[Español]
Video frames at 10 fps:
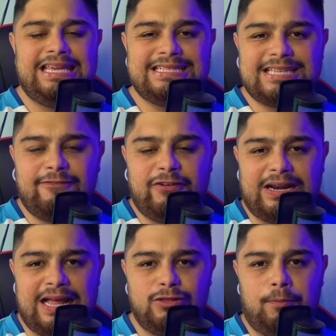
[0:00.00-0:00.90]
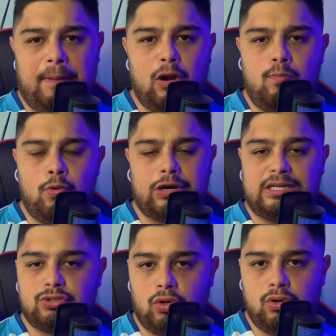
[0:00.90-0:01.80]
es que a Fernando Palomo
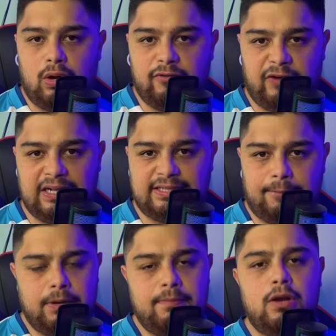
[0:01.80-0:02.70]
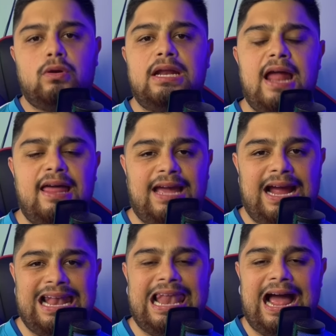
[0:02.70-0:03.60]
razón no le falta. Primero que
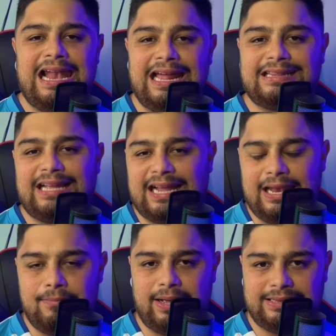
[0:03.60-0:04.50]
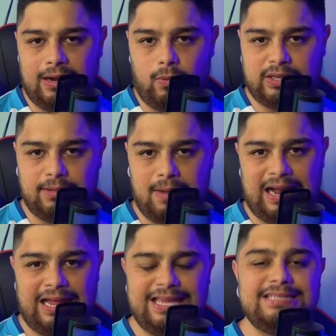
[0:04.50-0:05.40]
nada, la alerta que le manda a
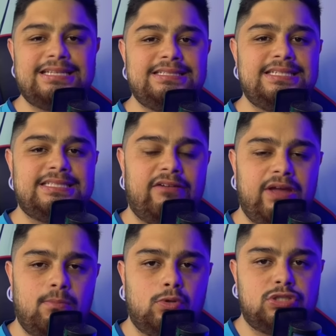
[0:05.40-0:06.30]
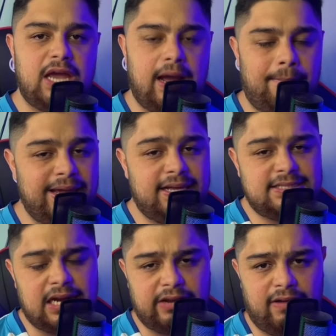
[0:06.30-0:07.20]
Guatemala. Y es que si sabemos que Jamaica
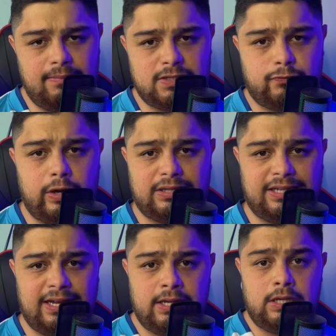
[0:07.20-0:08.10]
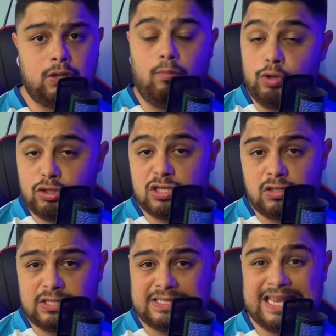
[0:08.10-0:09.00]
es el rival más fuerte, como yo se
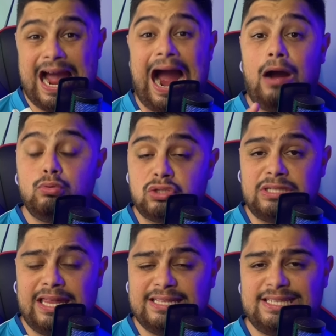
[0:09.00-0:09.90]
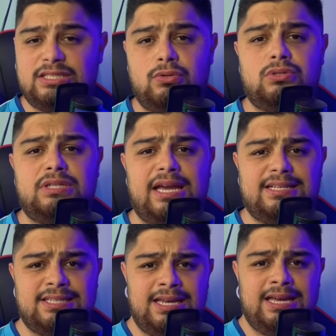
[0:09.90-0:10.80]
los decía a ustedes hace unos
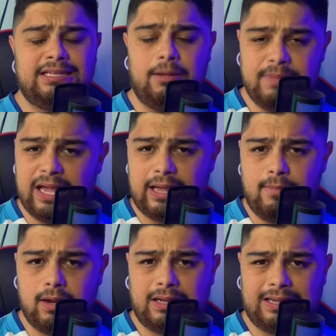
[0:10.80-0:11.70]
días, también que